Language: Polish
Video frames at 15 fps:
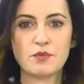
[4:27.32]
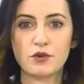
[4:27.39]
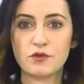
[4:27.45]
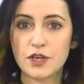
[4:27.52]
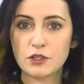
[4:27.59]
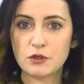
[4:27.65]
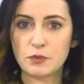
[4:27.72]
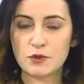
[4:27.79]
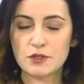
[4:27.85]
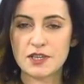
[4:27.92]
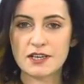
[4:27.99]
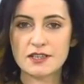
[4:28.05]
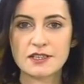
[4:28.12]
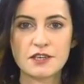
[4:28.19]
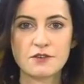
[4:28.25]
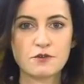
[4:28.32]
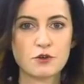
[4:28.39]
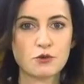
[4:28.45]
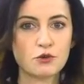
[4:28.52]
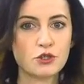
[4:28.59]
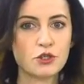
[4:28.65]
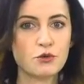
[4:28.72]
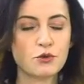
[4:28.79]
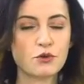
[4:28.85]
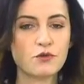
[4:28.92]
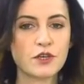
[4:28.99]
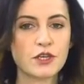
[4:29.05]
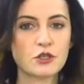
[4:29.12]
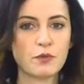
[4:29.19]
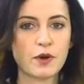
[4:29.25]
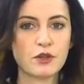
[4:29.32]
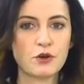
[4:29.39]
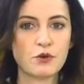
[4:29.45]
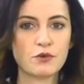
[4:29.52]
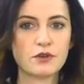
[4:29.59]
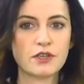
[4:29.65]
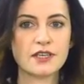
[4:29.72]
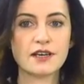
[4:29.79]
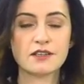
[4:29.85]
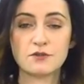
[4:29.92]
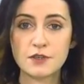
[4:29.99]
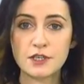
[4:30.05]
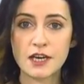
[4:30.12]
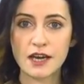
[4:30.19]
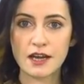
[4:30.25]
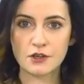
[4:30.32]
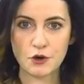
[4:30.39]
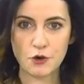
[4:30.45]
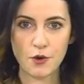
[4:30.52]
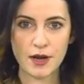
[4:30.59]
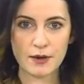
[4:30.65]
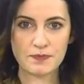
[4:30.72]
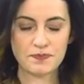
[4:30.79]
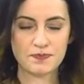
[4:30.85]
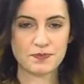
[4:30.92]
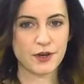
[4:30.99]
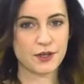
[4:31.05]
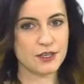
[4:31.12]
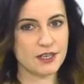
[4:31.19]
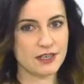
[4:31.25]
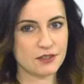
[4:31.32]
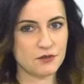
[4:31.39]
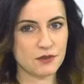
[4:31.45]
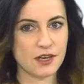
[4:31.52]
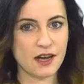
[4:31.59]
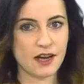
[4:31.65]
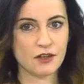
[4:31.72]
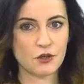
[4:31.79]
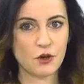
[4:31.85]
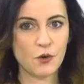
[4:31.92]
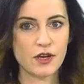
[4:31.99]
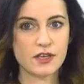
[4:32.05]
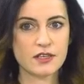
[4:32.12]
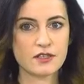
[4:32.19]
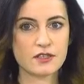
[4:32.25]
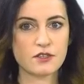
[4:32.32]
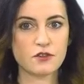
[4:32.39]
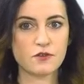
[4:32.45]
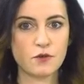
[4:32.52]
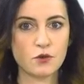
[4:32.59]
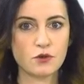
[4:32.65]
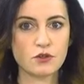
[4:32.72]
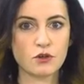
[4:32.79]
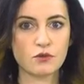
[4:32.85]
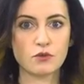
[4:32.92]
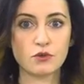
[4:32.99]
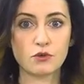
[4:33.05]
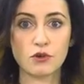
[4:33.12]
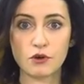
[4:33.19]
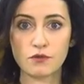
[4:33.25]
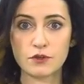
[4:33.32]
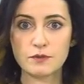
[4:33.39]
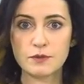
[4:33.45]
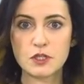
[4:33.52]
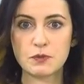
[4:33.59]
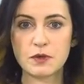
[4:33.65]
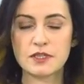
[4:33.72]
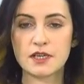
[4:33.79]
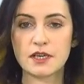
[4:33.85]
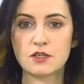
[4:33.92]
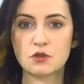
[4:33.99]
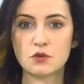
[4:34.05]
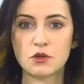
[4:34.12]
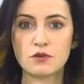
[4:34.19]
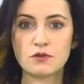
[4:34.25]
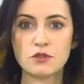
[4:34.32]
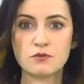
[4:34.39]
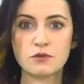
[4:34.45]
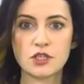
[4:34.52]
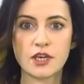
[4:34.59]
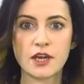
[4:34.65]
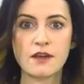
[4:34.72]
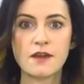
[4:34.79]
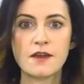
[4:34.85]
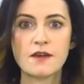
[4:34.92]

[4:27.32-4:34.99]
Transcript: Powiat poznański wyróżnił również panią Jadwigę Anioła. Pani Jadwiga Anioła jest twórcą ludowym specjalizującym się